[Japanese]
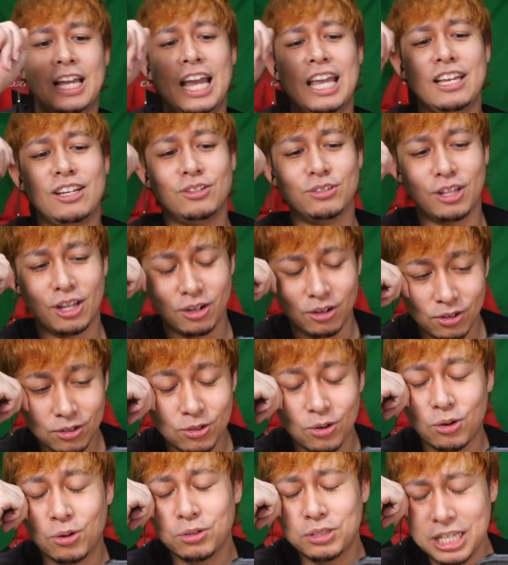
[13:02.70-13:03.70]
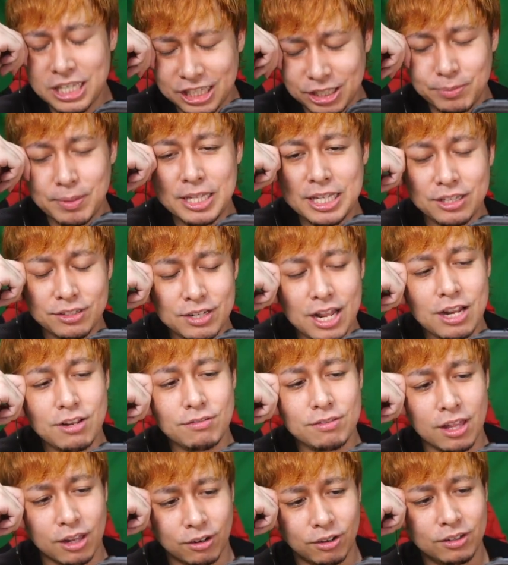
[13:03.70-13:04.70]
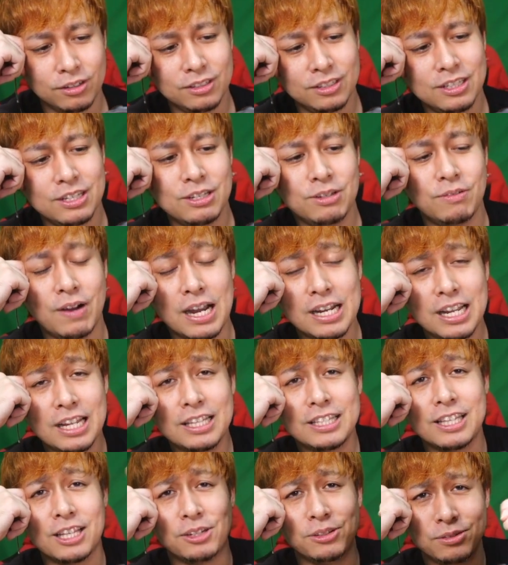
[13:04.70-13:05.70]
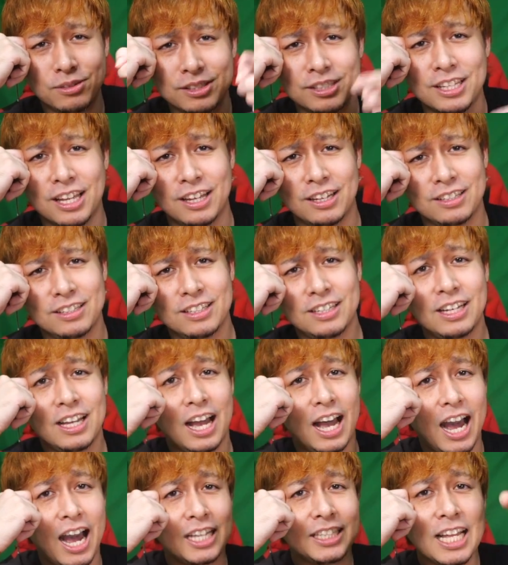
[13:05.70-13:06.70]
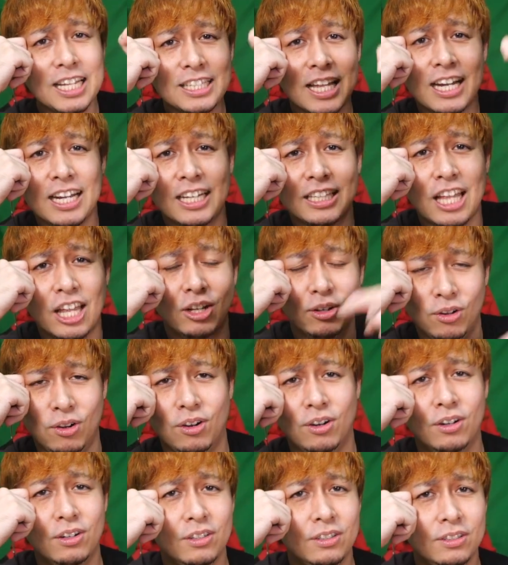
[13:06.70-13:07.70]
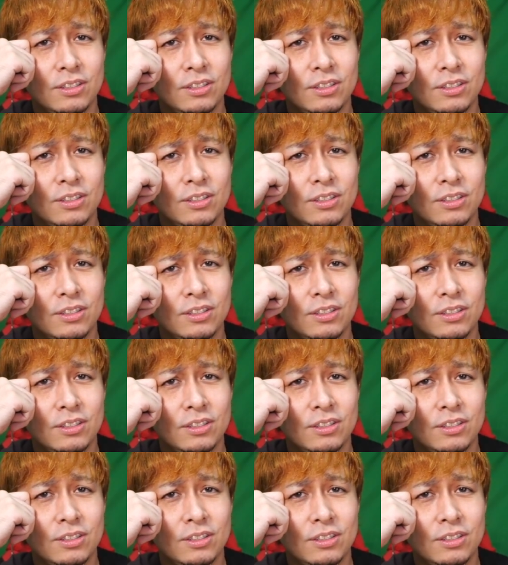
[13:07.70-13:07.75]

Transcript: 最後だろここで決めてくれるんだろ分かってるってあなた方の